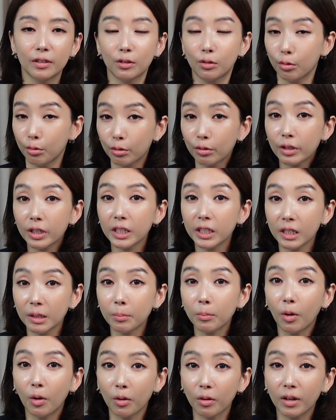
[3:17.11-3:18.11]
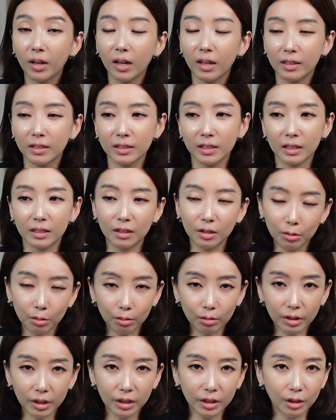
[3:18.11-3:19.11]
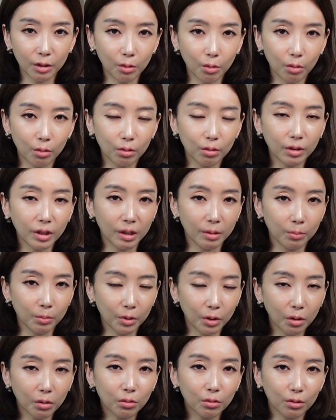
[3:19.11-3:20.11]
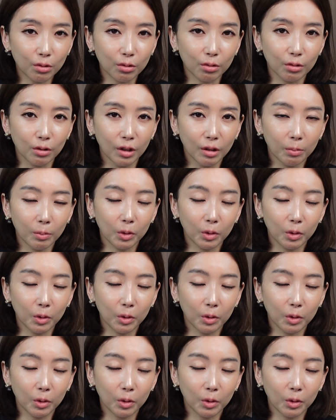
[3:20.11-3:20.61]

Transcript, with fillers: 드루킹이 뭔가 그냥 드루킹 이코르 김경수